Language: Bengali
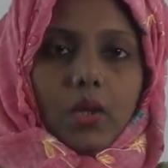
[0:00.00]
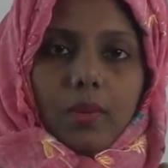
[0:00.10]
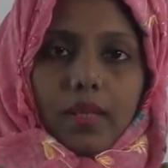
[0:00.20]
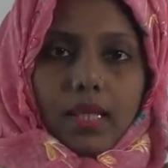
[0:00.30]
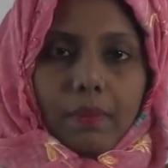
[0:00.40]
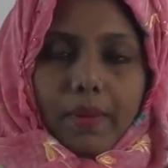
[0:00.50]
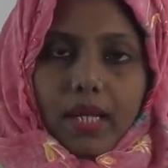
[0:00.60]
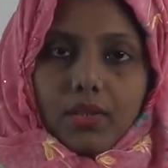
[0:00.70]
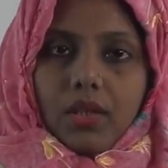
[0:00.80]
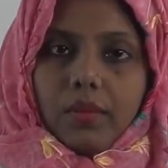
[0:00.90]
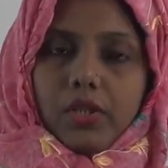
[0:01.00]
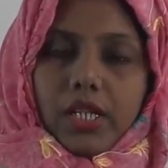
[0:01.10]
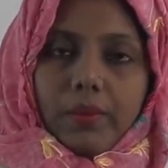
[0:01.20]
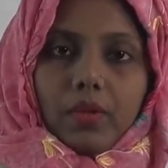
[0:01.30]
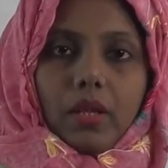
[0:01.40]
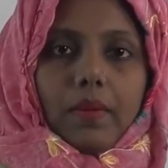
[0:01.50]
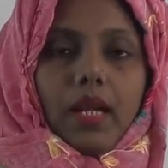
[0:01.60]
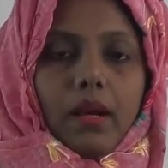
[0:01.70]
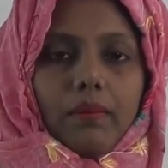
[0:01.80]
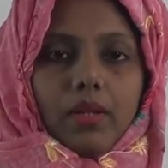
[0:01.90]
তোমরা তা পেয়েছো এবং সেই
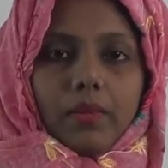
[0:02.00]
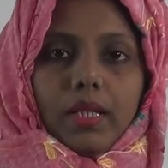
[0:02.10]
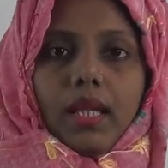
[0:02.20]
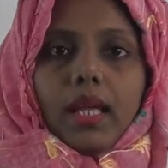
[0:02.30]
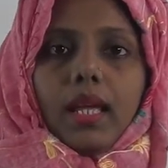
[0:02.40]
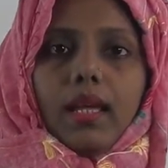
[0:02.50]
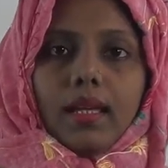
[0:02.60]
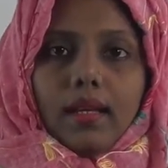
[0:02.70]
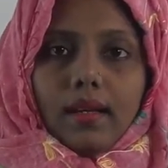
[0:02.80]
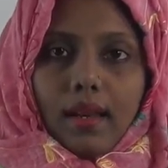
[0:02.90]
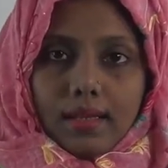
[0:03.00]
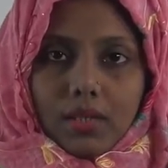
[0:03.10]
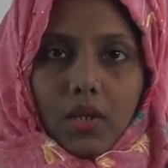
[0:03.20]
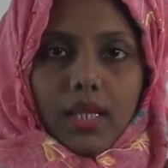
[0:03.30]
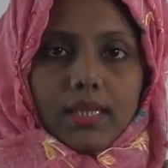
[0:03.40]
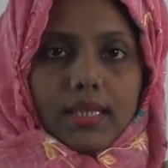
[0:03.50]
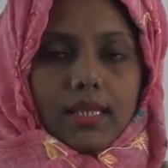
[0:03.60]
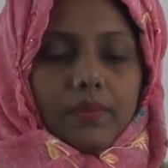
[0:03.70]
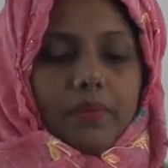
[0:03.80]
মোতাবেকই আমরা তোমাদেরকে ক্লাস করাচ্ছি